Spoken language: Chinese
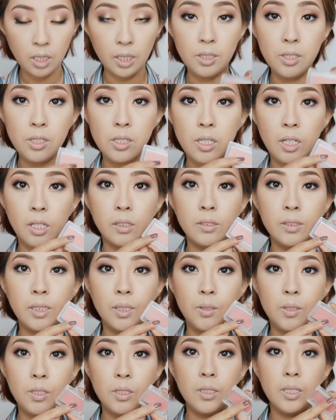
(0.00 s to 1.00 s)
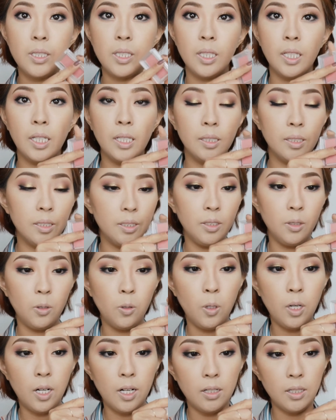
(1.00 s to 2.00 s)
很早很早之前的一
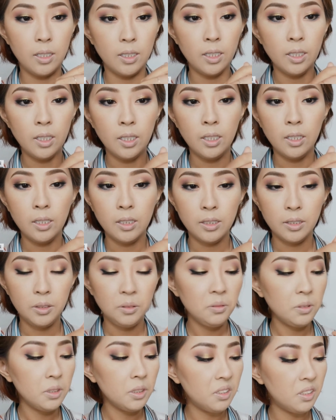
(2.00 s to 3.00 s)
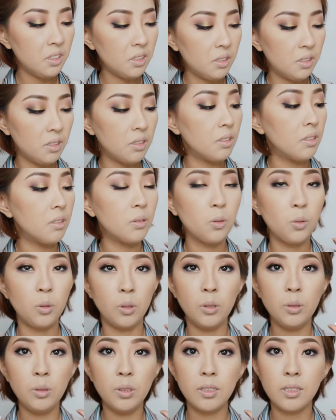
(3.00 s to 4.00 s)
块了，因为这国
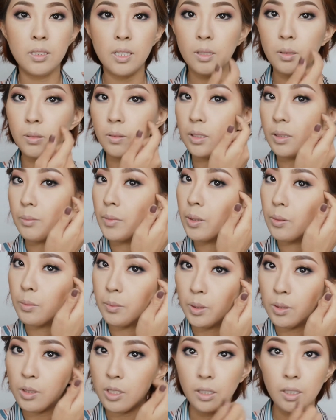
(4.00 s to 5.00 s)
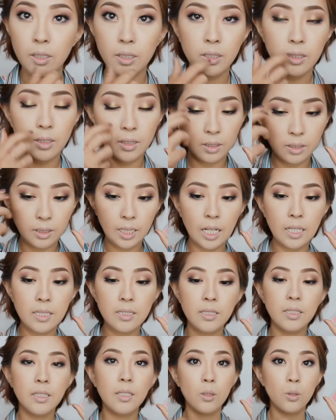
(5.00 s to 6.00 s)
货腮红里面我没有找到一个能搭
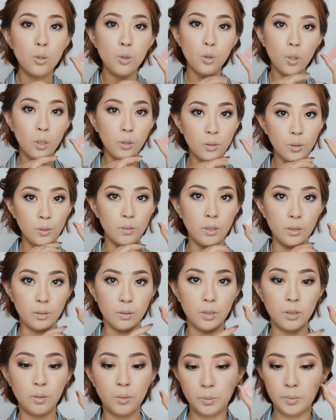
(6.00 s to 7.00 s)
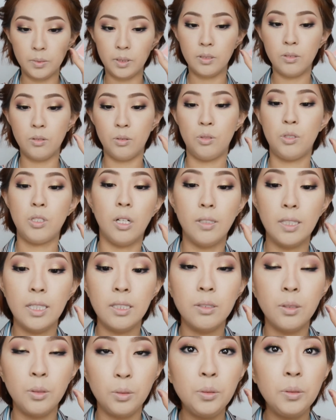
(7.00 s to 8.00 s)
今天妆容的，所以我们就少
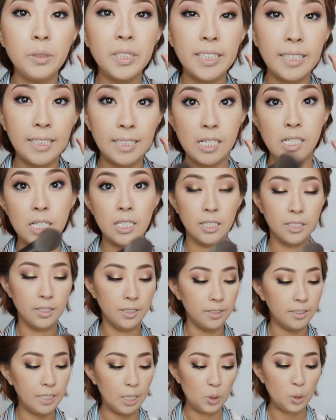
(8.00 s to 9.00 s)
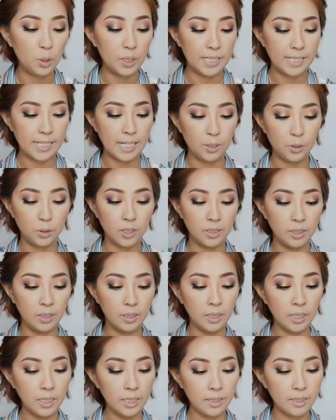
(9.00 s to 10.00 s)
量的用点点这个点缀一下就可以，
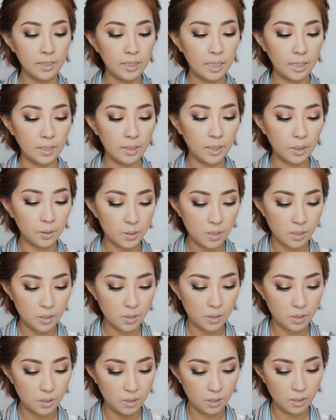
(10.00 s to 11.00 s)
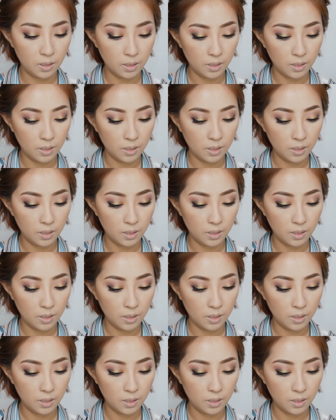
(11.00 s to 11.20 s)
点到即止。